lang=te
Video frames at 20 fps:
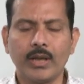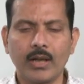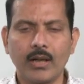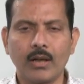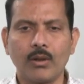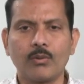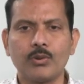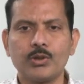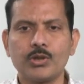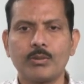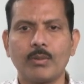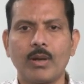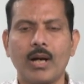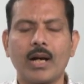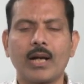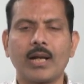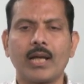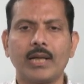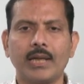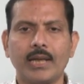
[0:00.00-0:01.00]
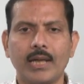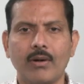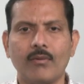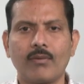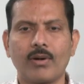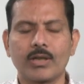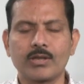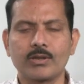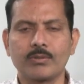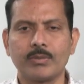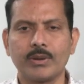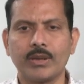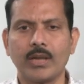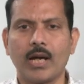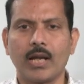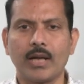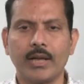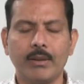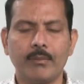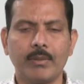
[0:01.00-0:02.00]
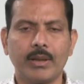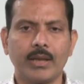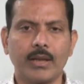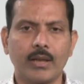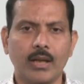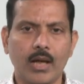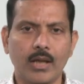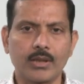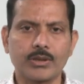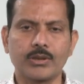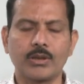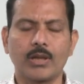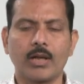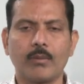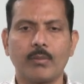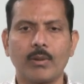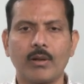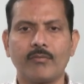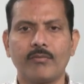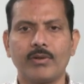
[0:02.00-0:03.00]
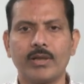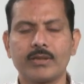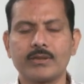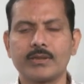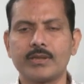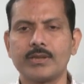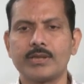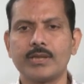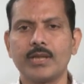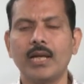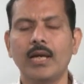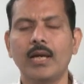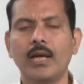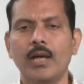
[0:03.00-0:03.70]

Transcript: ఇక్కడ కొంచెం ఆగడానికి అవకాశం ఉంది ఆల్రెడీ మనకి లాస్ట్ కపుల్ ఆఫ్ డేస్ నుంచి